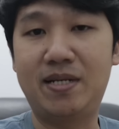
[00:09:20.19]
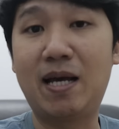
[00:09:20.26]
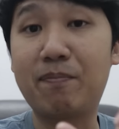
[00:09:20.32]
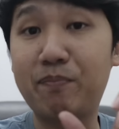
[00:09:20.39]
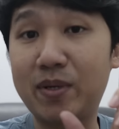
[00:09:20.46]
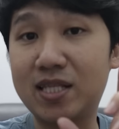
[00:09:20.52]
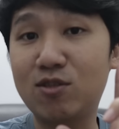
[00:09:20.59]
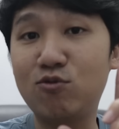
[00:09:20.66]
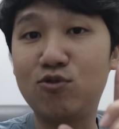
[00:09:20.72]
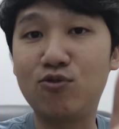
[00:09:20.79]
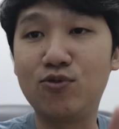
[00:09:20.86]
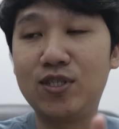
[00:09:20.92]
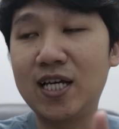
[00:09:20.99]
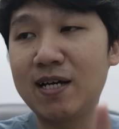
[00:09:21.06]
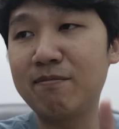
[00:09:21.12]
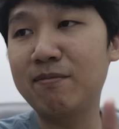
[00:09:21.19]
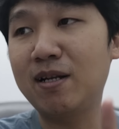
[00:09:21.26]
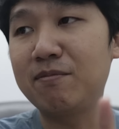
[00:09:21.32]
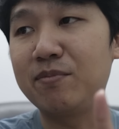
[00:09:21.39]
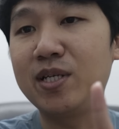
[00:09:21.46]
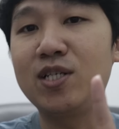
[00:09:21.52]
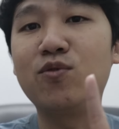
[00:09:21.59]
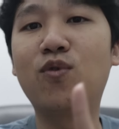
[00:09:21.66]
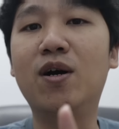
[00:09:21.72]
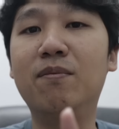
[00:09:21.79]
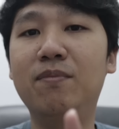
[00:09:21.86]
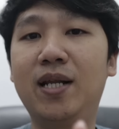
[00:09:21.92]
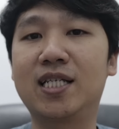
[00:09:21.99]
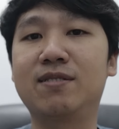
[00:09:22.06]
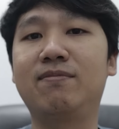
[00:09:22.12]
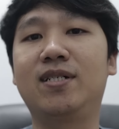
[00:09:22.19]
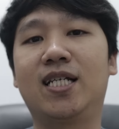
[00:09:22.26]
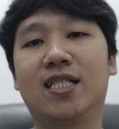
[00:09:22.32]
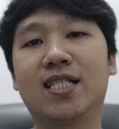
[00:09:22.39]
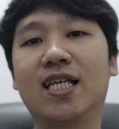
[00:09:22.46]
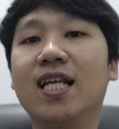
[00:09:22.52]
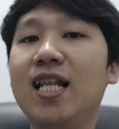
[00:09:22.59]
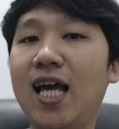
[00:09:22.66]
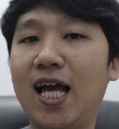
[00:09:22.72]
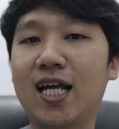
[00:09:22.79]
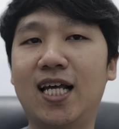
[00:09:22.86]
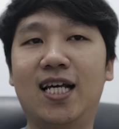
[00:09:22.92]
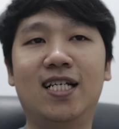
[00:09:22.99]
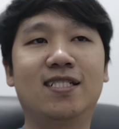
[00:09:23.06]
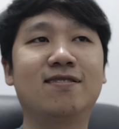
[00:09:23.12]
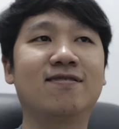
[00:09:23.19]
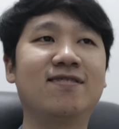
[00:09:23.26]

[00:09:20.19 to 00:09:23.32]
dapat 7 jam lebih 12 menit. Gila gak?